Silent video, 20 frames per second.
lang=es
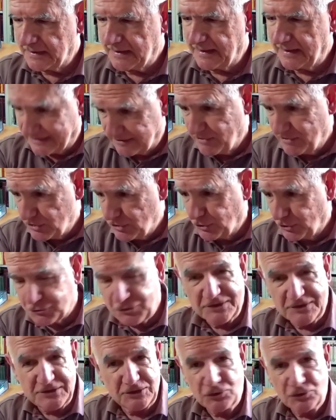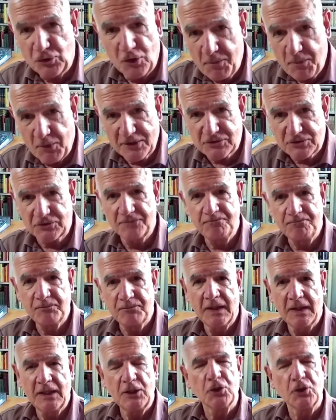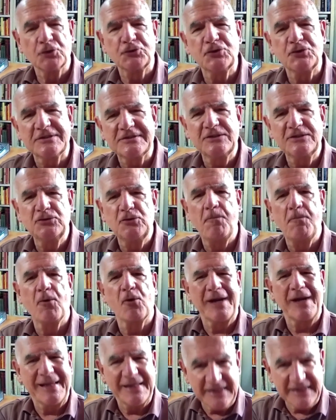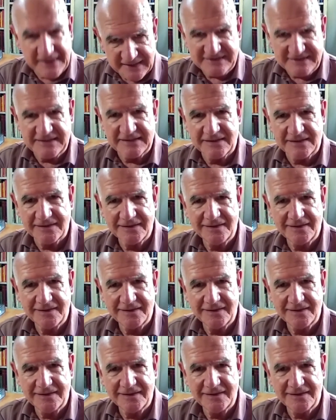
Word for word: Este vídeo lo estoy haciendo no por eso, lo estoy haciendo por la derecha.